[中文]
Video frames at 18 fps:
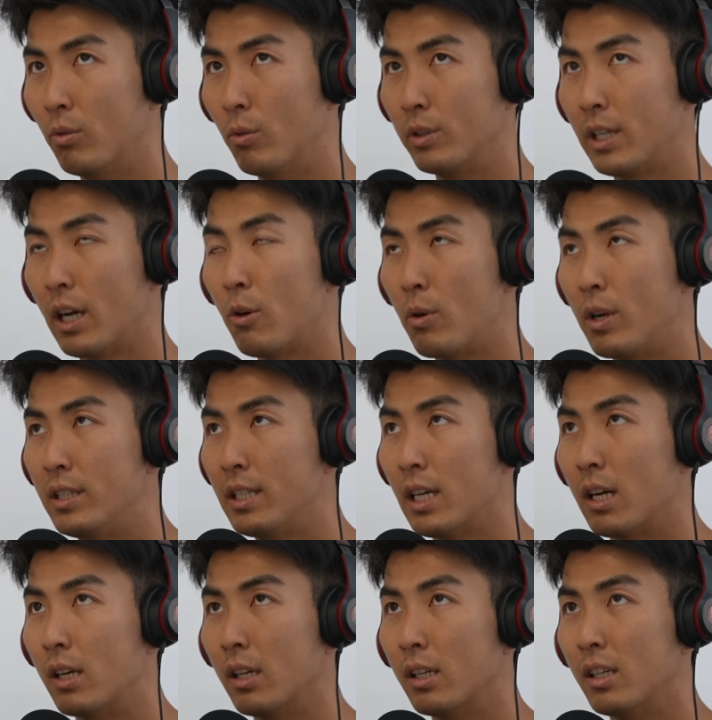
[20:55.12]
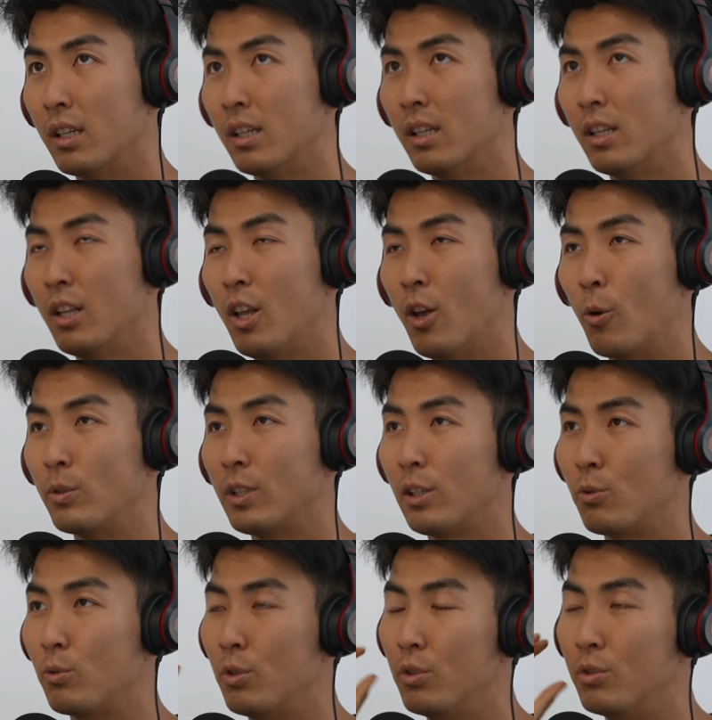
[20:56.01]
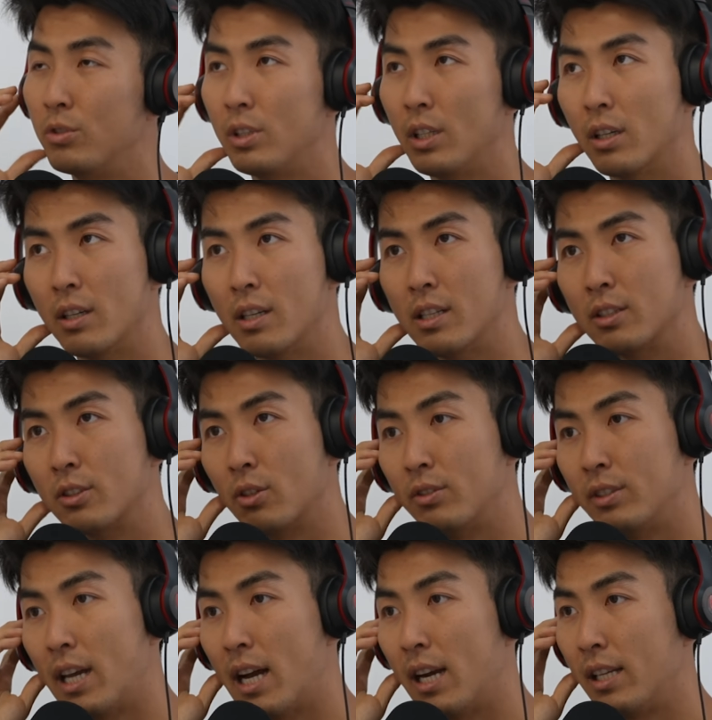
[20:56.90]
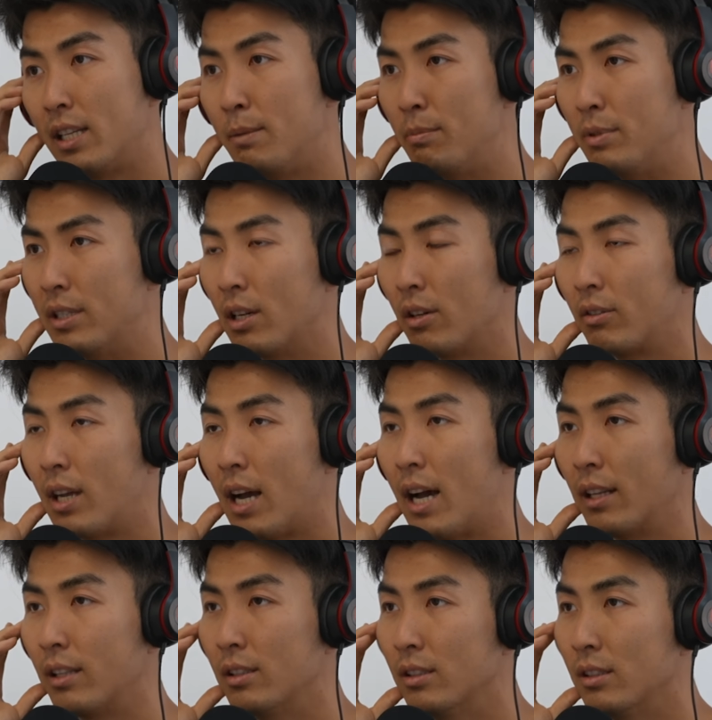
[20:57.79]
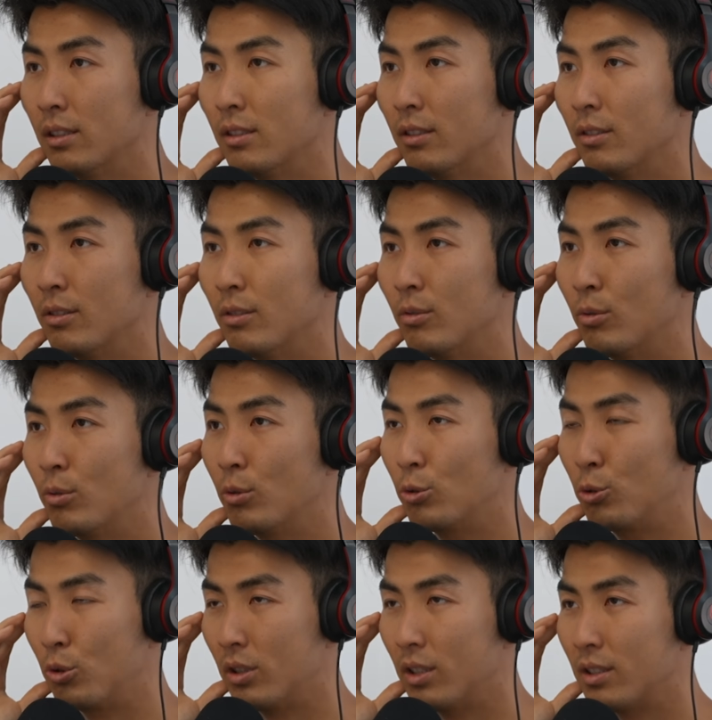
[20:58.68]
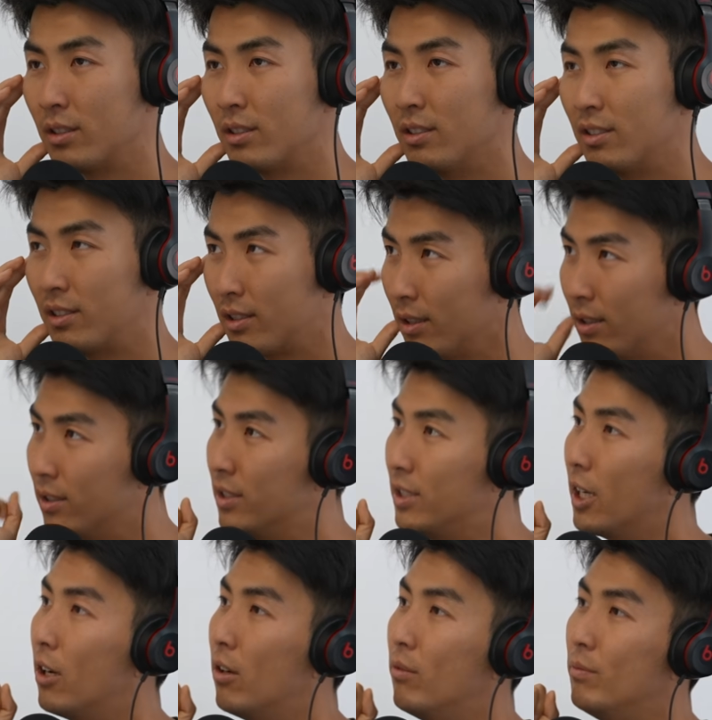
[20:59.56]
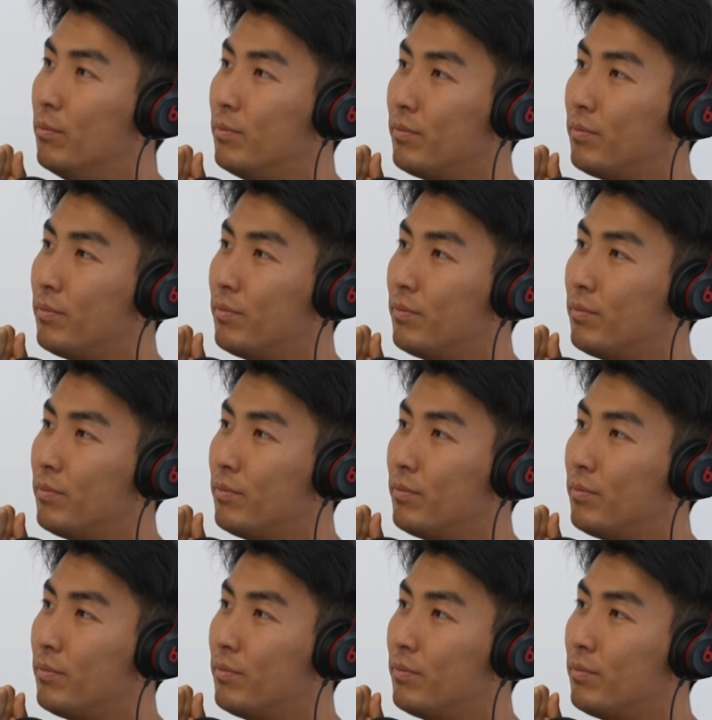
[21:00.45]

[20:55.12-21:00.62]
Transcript: 我现在回想我在读 UCL a 的时候，压力比较大的，我觉得是社交，